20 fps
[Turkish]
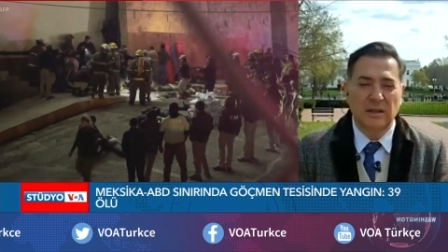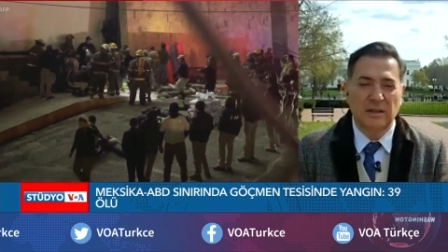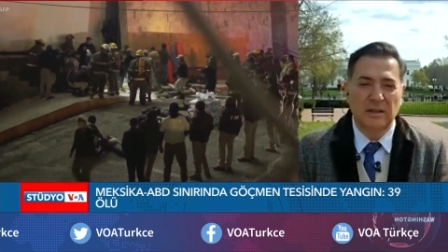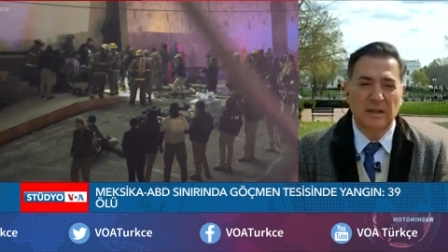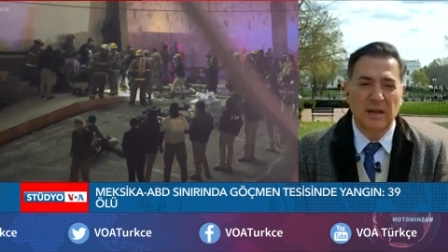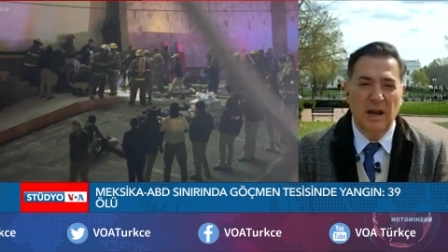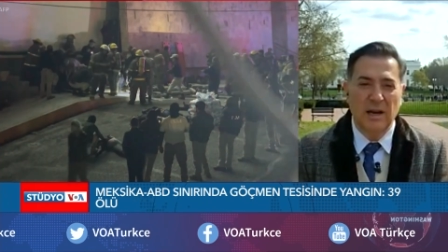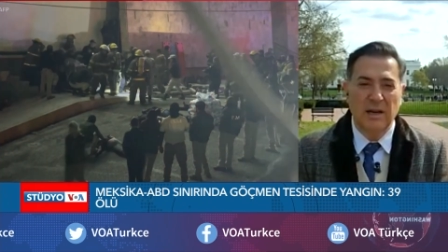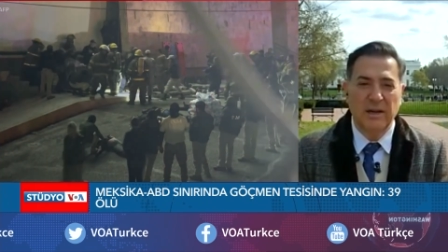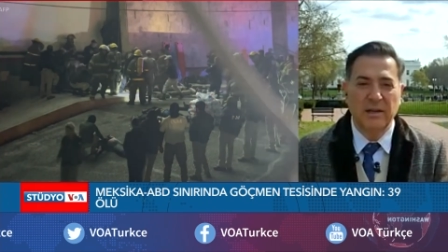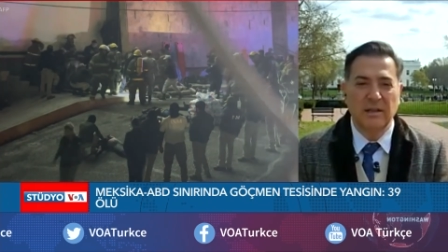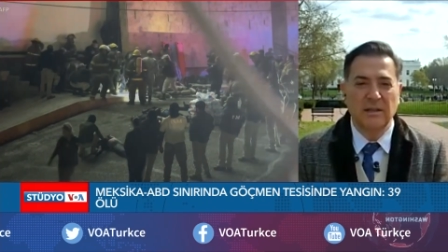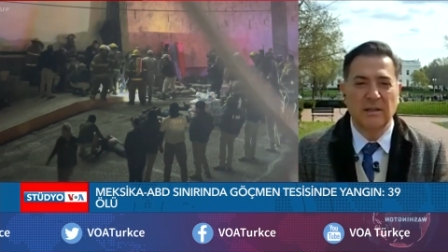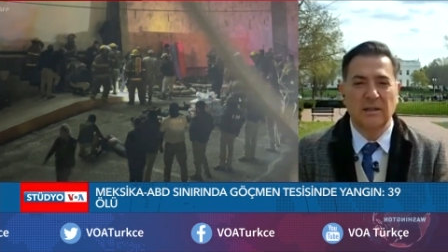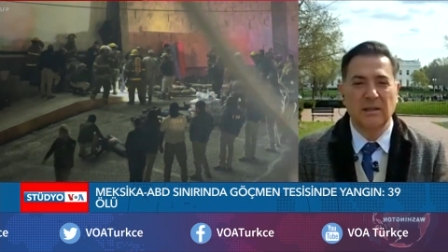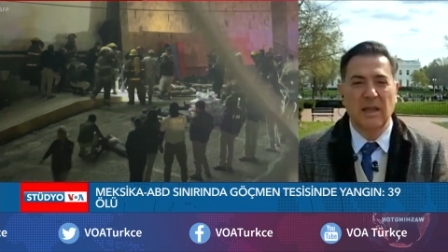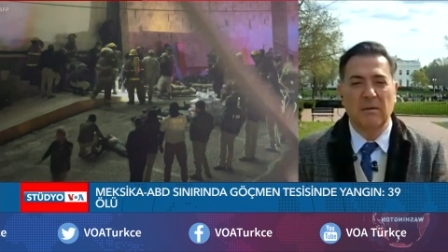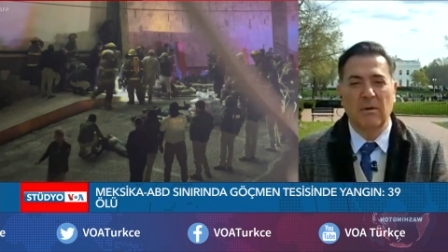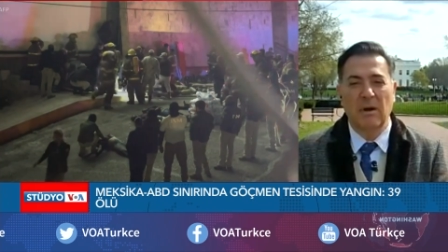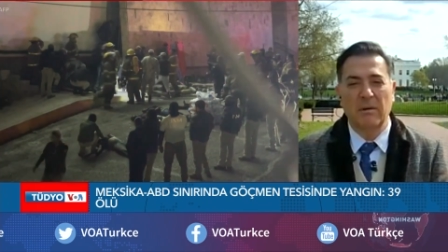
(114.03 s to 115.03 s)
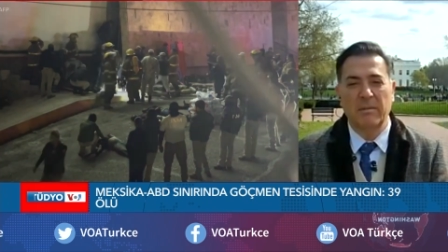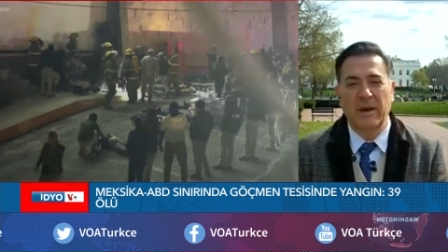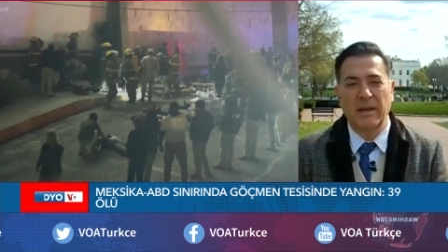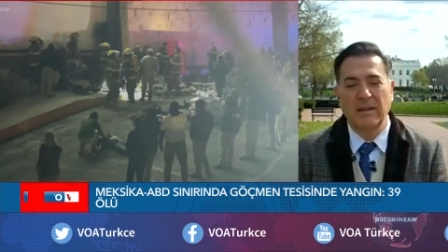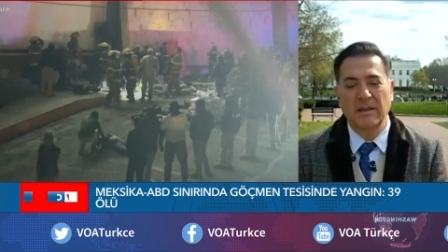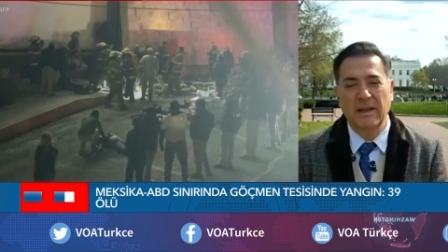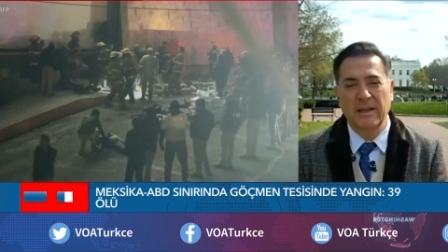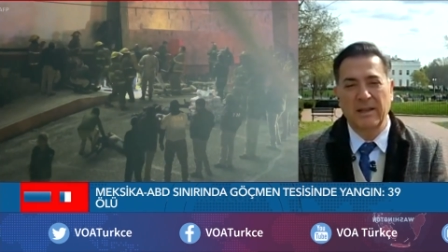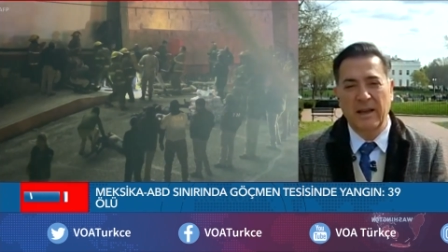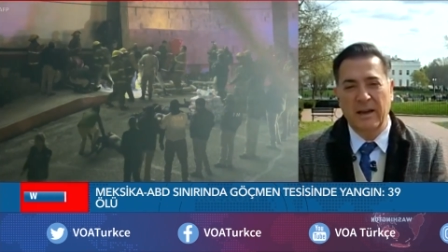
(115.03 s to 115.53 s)
yangının
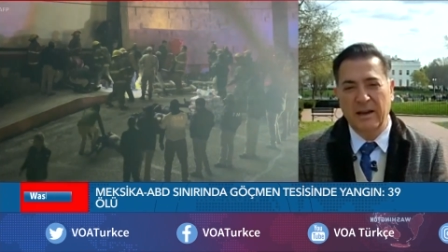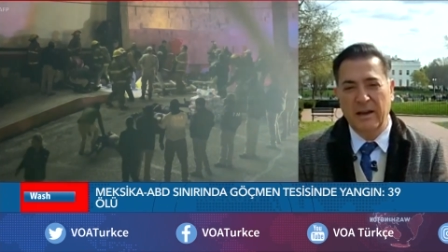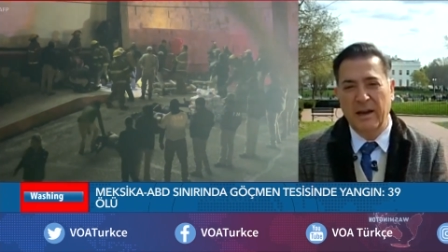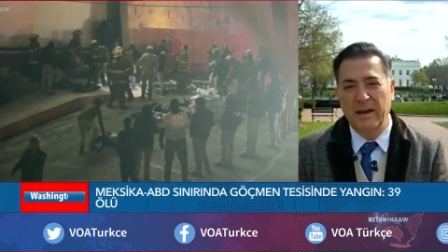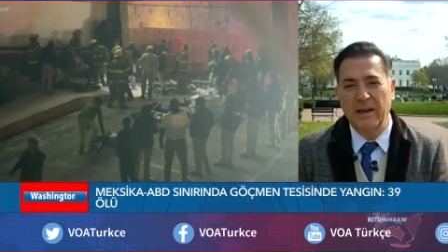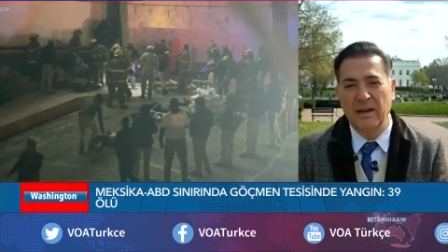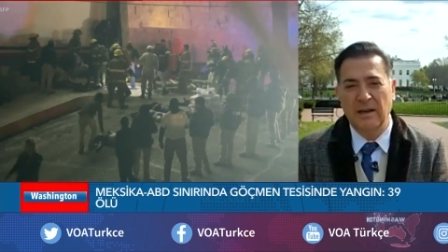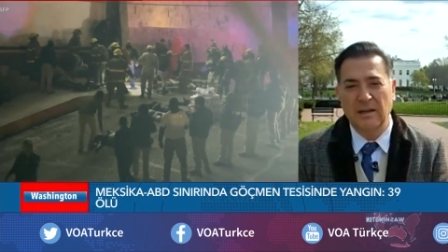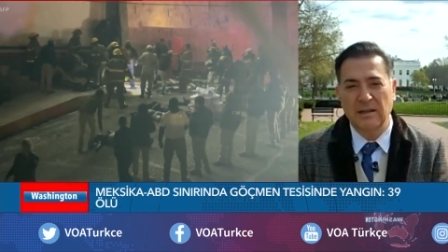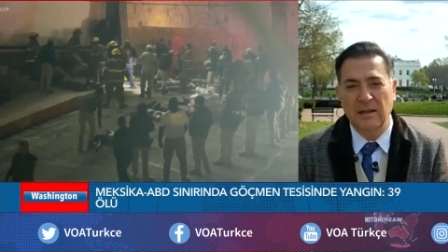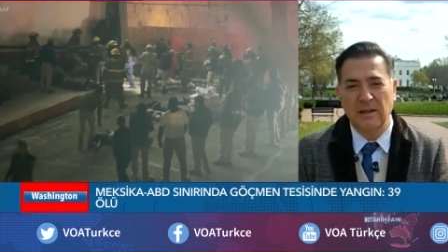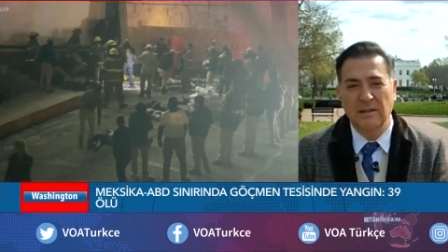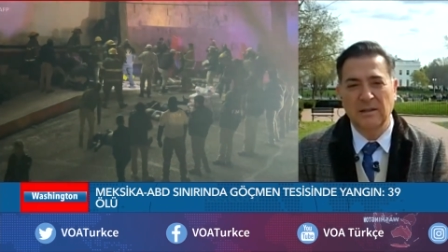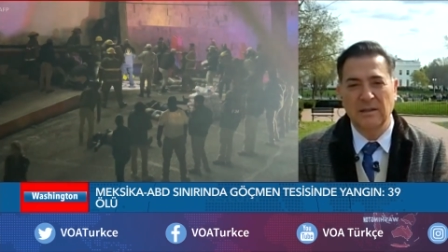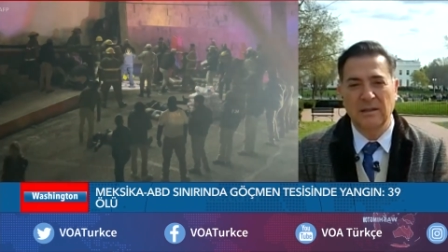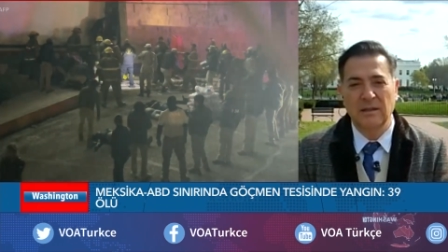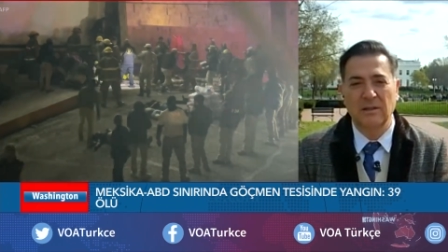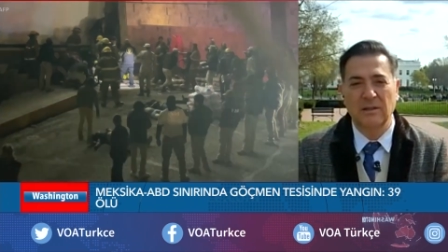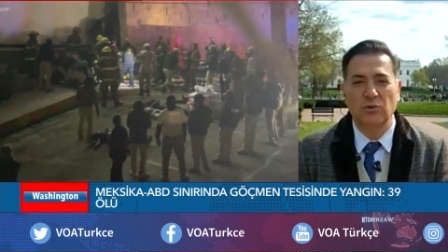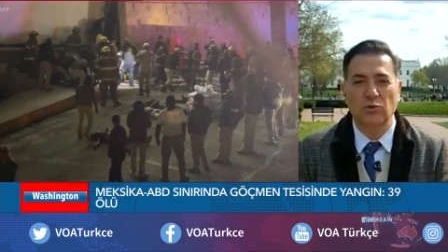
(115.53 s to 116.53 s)
tamamen neden kaynaklandığını